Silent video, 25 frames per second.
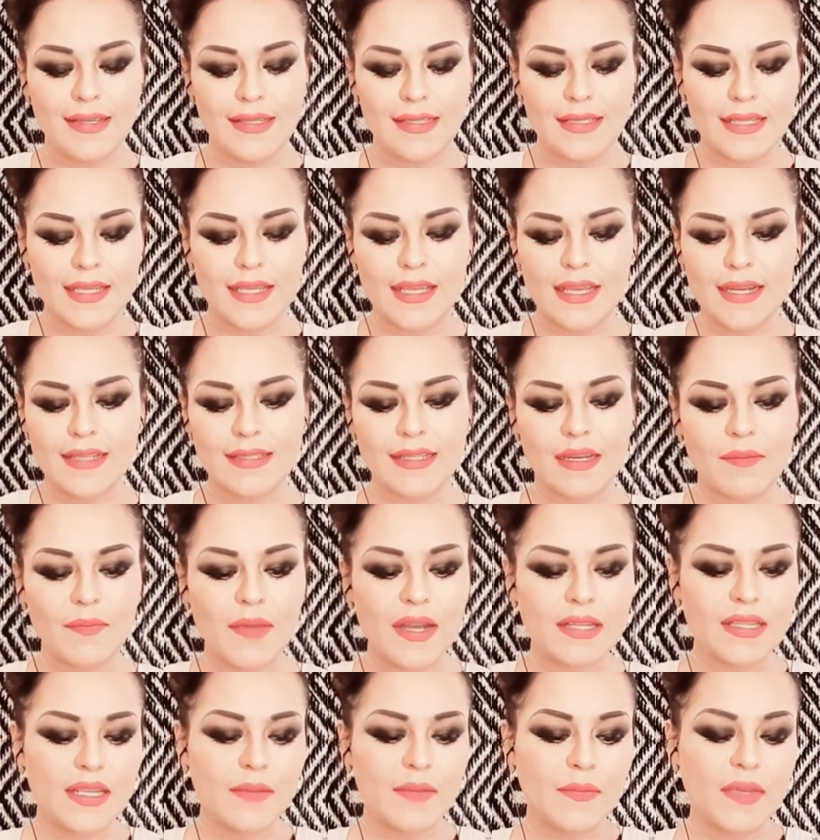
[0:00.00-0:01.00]
Si quieres ser
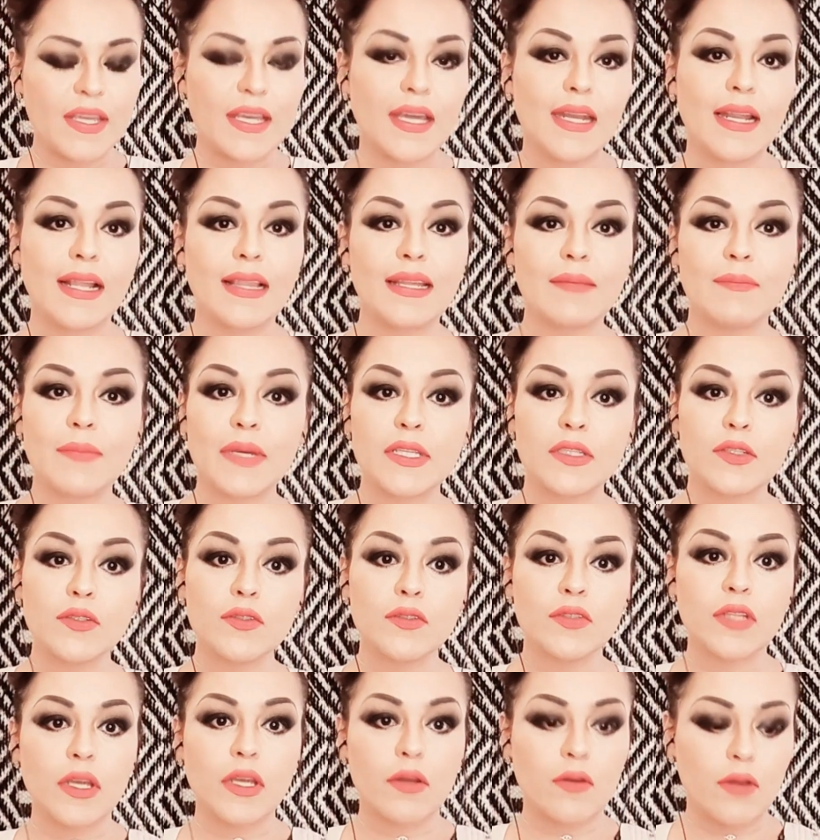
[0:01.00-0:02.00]
parte de mi canal de Patreon
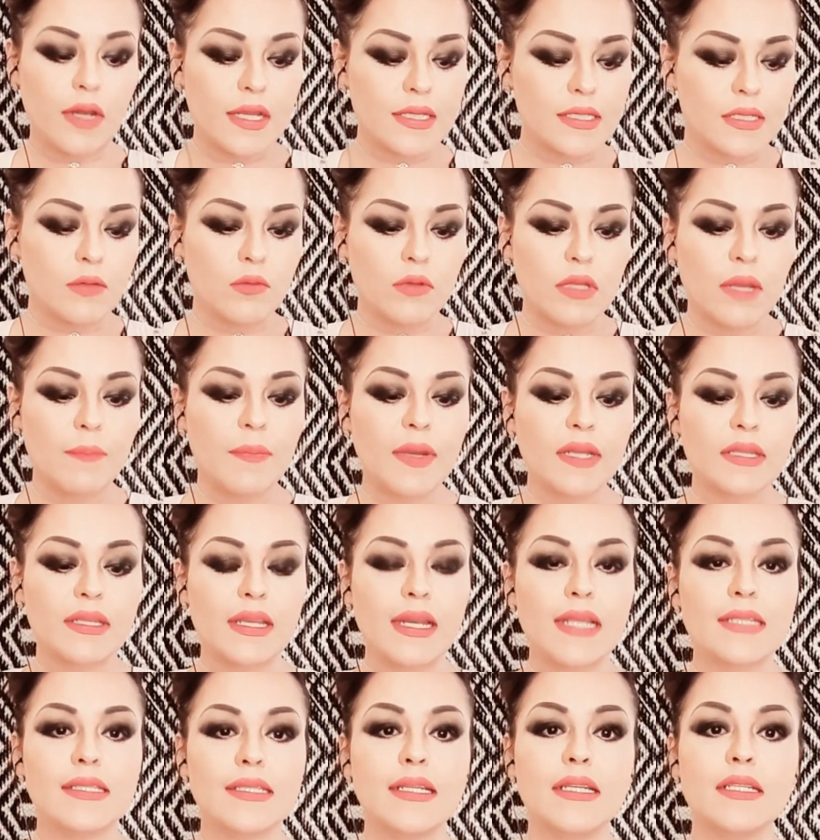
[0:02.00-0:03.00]
donde hago la segunda parte
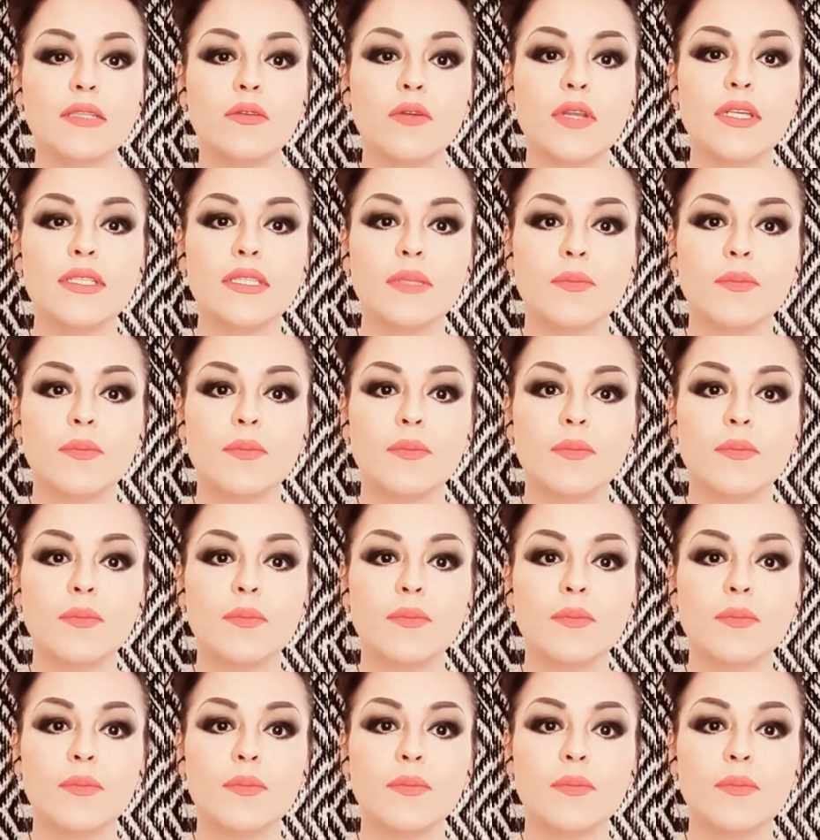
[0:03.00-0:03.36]
de las lecturas,